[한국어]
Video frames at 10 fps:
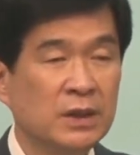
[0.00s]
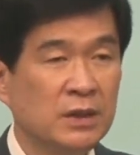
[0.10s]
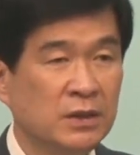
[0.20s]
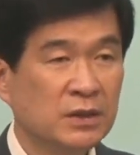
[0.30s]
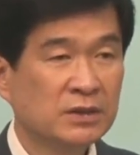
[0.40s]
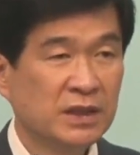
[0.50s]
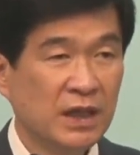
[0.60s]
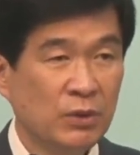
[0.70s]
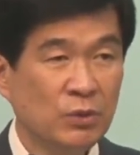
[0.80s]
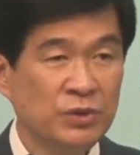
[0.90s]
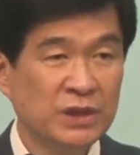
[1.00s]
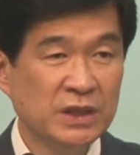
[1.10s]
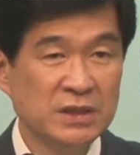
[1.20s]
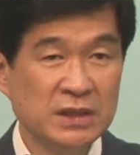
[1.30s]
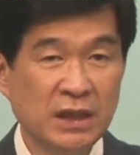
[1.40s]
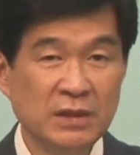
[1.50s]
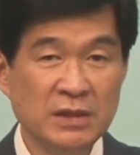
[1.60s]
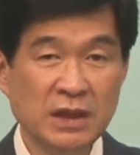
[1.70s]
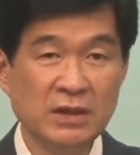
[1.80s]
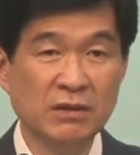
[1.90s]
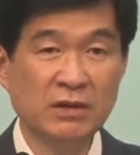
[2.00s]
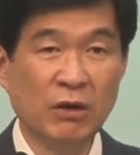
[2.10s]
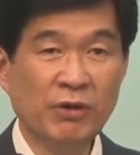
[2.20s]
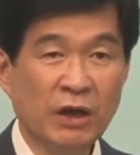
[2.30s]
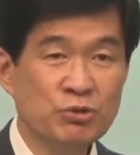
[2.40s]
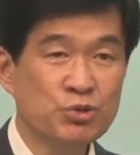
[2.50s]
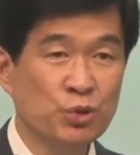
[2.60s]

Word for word: 이거 새로운 직장이 생겼다고 내가